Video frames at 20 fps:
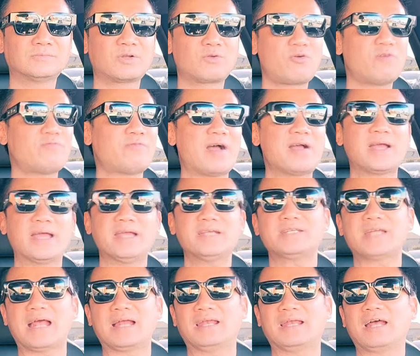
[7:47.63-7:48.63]
có phải nghĩ
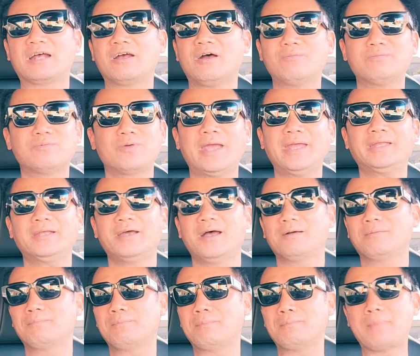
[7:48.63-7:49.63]
rằng là không có ít
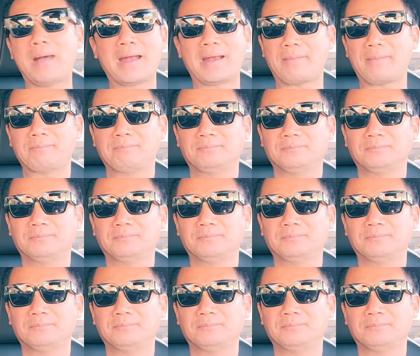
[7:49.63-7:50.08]
hơn 3 năm